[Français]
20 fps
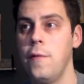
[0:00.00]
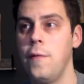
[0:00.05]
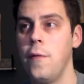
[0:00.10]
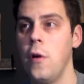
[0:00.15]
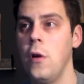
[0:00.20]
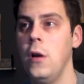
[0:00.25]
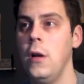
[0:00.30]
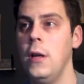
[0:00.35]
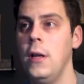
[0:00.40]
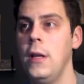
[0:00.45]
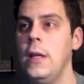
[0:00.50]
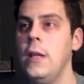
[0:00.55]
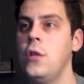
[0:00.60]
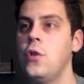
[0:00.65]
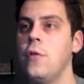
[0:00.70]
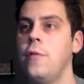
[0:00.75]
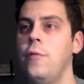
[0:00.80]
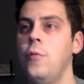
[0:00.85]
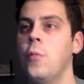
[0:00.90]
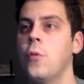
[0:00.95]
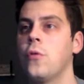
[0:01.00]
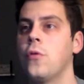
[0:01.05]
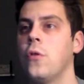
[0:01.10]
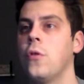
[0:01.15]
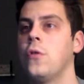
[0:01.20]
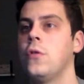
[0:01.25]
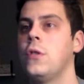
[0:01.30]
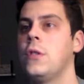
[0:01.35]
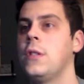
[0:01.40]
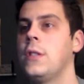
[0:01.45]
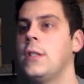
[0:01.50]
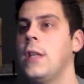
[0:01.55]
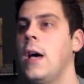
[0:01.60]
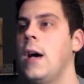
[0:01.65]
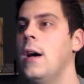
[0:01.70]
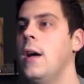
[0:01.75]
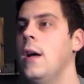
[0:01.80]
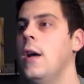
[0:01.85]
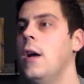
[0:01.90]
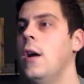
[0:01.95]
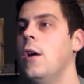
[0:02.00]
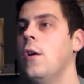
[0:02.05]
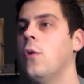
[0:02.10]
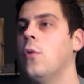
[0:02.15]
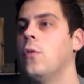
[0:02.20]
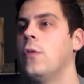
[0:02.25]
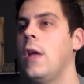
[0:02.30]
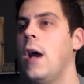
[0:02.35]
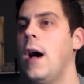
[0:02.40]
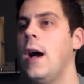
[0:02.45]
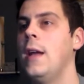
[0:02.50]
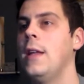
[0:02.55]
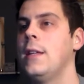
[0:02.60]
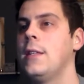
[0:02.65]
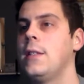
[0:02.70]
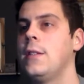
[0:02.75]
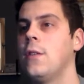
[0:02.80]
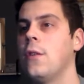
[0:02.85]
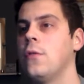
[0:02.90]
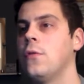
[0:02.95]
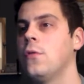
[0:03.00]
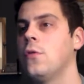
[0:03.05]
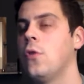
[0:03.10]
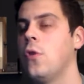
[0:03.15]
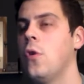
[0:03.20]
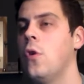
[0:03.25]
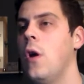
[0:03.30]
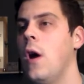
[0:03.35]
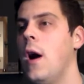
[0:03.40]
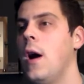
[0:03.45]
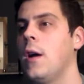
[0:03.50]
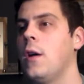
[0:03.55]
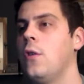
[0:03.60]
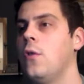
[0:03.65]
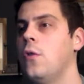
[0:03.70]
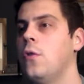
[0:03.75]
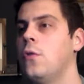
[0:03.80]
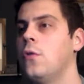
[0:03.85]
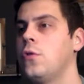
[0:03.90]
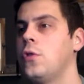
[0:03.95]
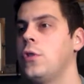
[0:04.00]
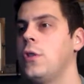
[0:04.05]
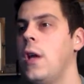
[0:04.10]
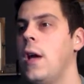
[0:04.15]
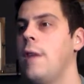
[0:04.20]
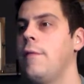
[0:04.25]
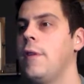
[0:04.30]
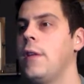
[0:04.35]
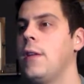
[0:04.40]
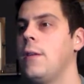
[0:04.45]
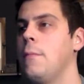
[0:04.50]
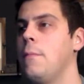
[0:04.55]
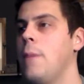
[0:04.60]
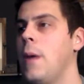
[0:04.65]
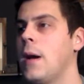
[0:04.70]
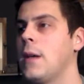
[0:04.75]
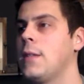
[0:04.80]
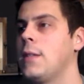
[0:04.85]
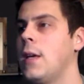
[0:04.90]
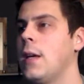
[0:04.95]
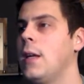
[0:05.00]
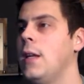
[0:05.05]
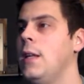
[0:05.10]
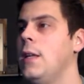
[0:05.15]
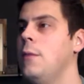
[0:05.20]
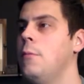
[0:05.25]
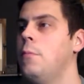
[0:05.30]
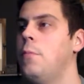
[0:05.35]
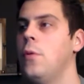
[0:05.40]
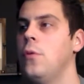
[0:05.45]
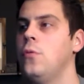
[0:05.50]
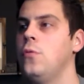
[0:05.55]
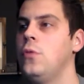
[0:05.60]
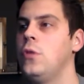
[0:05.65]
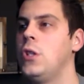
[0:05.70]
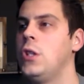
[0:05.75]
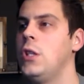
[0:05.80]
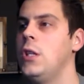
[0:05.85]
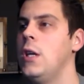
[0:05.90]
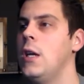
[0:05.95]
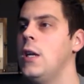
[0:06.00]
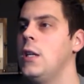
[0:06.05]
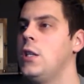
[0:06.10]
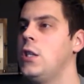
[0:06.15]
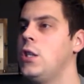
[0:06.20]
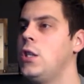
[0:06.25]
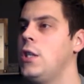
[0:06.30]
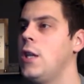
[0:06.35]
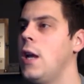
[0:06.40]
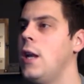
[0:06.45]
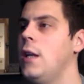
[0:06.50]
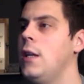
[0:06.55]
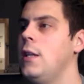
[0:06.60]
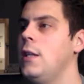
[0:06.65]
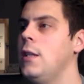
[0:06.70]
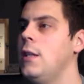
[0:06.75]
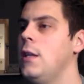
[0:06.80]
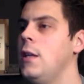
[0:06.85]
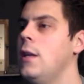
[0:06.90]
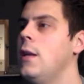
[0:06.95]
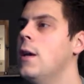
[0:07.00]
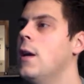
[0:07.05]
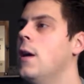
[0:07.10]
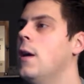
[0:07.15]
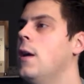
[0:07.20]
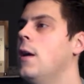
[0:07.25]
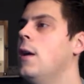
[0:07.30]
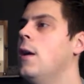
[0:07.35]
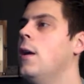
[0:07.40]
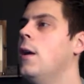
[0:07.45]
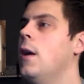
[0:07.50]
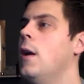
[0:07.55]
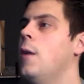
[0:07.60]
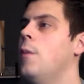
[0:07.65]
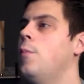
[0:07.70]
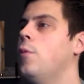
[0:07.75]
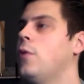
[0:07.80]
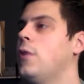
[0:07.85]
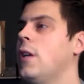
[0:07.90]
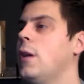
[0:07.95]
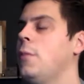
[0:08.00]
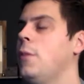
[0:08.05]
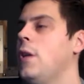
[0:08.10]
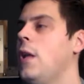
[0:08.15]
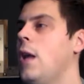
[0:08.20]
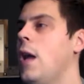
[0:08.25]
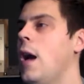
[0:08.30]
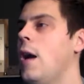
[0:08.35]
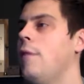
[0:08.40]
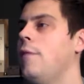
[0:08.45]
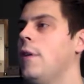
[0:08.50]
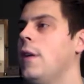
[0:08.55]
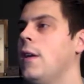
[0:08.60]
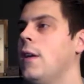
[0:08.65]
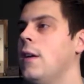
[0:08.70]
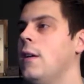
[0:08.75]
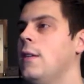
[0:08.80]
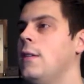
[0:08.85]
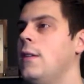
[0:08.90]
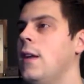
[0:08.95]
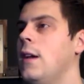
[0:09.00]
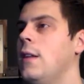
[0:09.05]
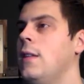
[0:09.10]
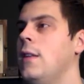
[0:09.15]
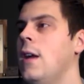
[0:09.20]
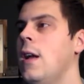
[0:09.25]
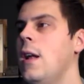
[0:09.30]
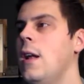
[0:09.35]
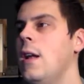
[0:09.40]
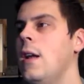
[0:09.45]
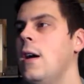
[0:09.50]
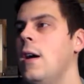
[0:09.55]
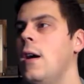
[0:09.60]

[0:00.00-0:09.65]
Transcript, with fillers: folie, je vous montre ça. On a Alexandro à gauche avec Barzagli, Bonucci et Ciellini. pour terminer avec Daniel